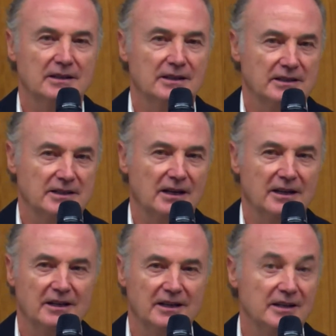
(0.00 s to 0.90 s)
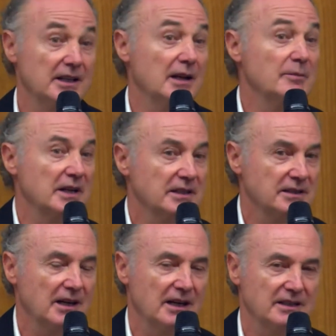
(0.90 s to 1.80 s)
de salir
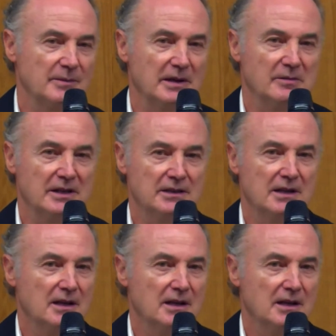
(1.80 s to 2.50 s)
indemnes de las mismas.